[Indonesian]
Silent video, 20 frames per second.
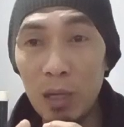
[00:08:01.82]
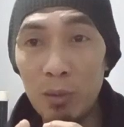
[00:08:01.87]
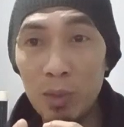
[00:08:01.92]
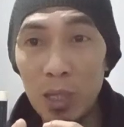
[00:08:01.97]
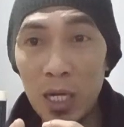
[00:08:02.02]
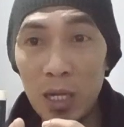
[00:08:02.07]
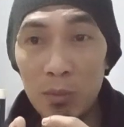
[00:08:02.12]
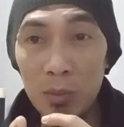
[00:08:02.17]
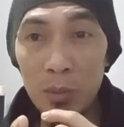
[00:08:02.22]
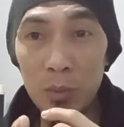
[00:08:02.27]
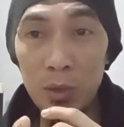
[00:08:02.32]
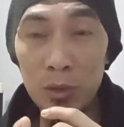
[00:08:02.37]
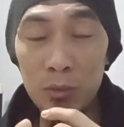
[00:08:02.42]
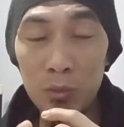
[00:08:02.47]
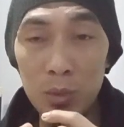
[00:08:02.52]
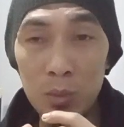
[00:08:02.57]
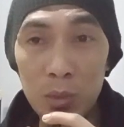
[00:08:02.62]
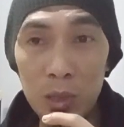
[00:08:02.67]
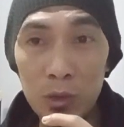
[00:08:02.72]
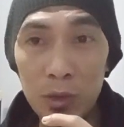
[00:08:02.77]
para para
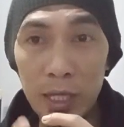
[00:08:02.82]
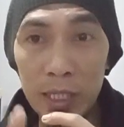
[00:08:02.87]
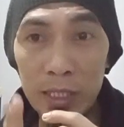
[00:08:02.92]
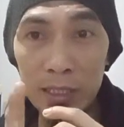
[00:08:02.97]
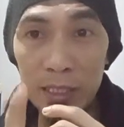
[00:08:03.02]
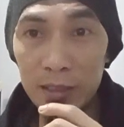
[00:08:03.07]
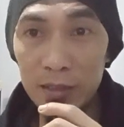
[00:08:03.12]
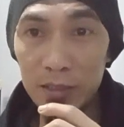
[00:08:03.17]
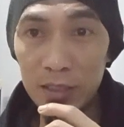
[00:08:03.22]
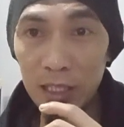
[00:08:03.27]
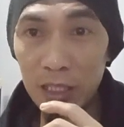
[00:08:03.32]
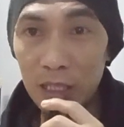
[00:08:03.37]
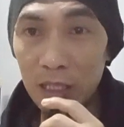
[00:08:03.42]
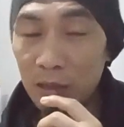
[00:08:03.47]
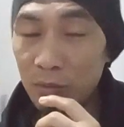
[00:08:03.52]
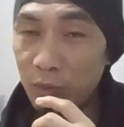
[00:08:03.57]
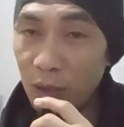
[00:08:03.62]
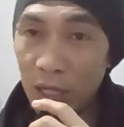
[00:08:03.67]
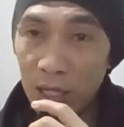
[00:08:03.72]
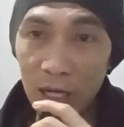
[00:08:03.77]
bebung-bebung
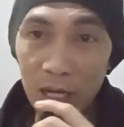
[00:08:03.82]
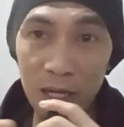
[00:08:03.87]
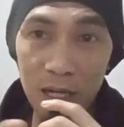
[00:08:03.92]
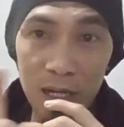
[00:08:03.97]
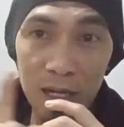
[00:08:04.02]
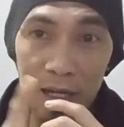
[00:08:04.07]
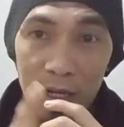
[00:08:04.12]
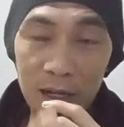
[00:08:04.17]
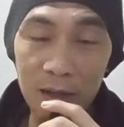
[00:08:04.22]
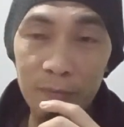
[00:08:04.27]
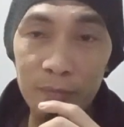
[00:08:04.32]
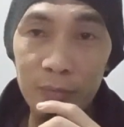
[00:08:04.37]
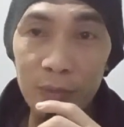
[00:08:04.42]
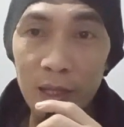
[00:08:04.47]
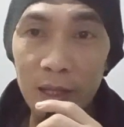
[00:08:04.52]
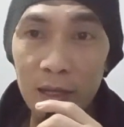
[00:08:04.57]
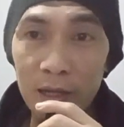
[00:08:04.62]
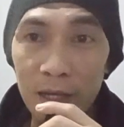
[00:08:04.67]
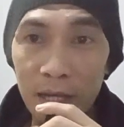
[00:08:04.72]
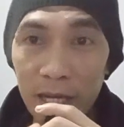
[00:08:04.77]
agensi para
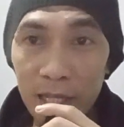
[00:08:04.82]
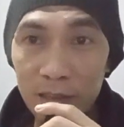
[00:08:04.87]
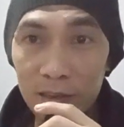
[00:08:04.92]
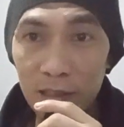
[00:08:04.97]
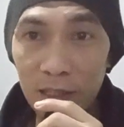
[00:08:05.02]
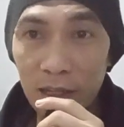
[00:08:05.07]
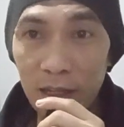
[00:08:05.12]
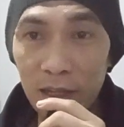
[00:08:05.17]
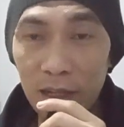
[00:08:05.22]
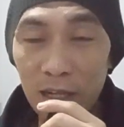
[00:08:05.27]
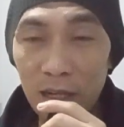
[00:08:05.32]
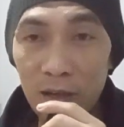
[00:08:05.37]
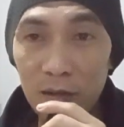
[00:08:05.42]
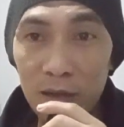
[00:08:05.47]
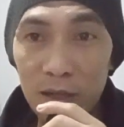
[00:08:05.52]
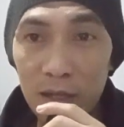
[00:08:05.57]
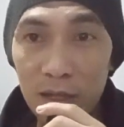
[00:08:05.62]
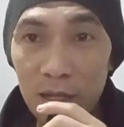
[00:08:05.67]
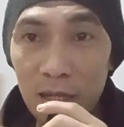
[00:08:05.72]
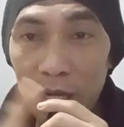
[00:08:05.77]
hater
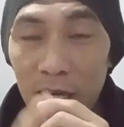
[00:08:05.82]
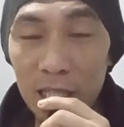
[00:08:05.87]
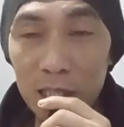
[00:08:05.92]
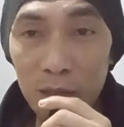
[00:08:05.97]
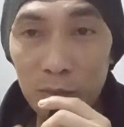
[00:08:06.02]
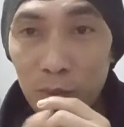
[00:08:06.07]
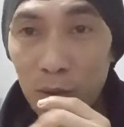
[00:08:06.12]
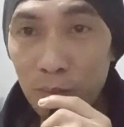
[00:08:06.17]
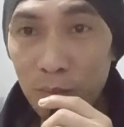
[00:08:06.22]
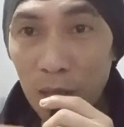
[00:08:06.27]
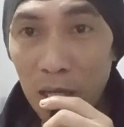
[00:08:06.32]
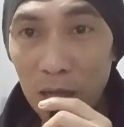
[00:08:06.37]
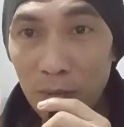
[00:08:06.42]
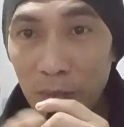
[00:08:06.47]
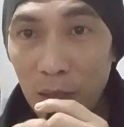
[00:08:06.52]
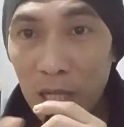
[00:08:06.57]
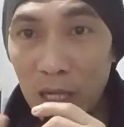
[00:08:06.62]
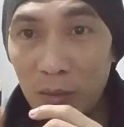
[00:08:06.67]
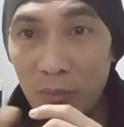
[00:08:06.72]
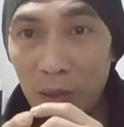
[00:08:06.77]
ataupun
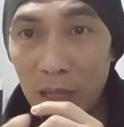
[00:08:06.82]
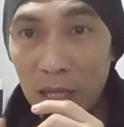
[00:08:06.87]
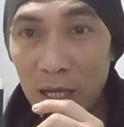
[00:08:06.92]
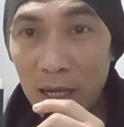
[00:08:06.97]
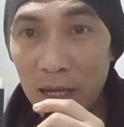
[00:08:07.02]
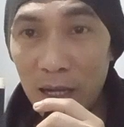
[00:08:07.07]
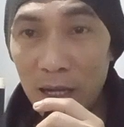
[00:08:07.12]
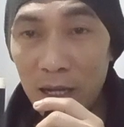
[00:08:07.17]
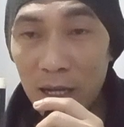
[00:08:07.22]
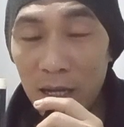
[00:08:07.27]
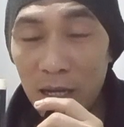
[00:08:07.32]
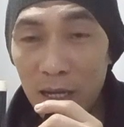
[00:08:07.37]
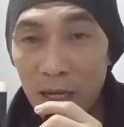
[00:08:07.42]
para para para